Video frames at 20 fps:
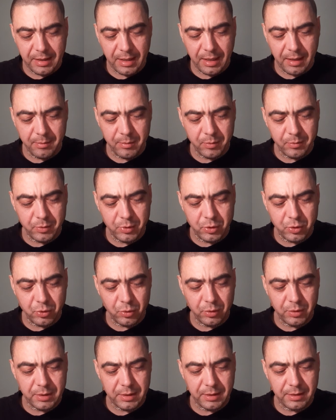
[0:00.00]
Arm um die
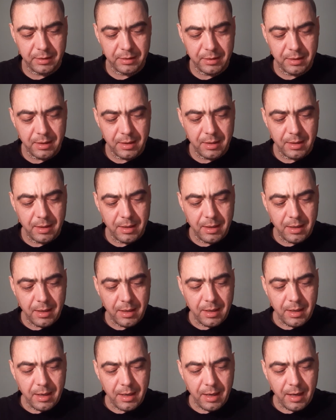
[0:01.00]
Schultern.
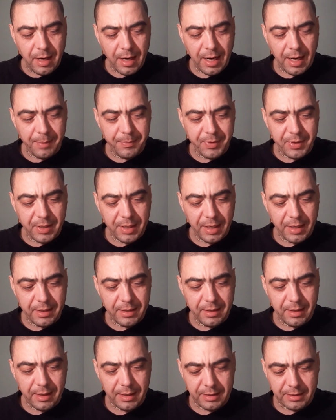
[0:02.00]
Hab
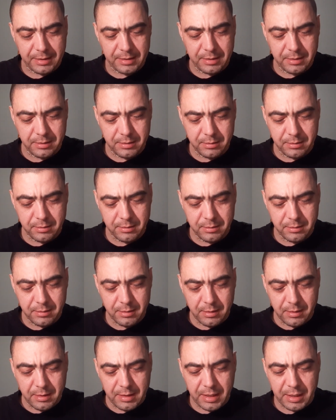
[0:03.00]
keine Angst.
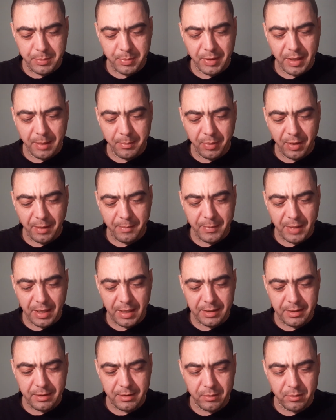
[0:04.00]
Ich bin ein
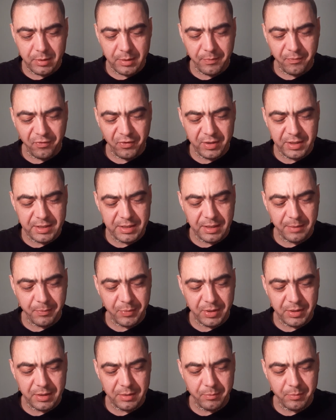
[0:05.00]
Brahmane und die Pflicht
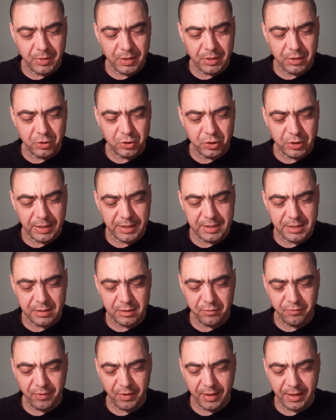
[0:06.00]
gebietet mir, stets
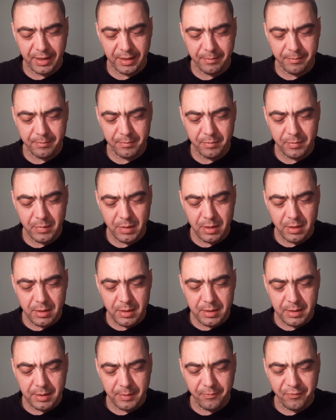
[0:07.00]
zu vergeben.
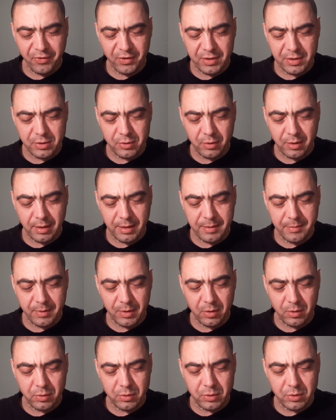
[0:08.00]
Ich empfinde sogar immer
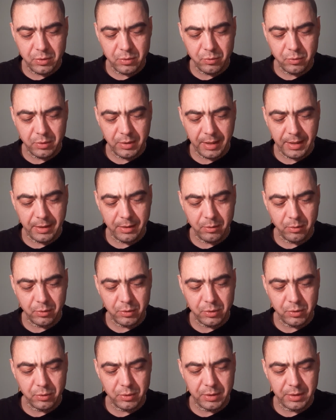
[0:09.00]
noch
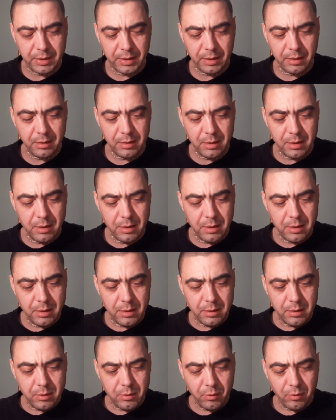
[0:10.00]
Zuneigung zu dir
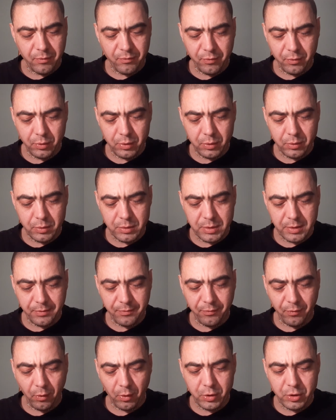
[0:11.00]
und würde unsere
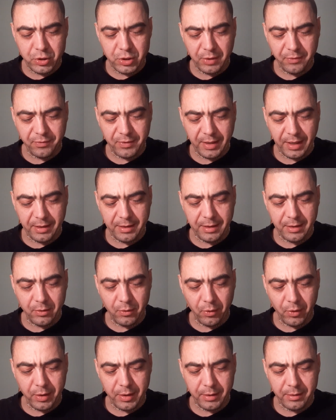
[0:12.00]
Freundschaft gern
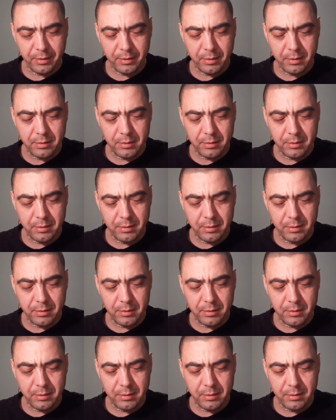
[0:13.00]
erneuern.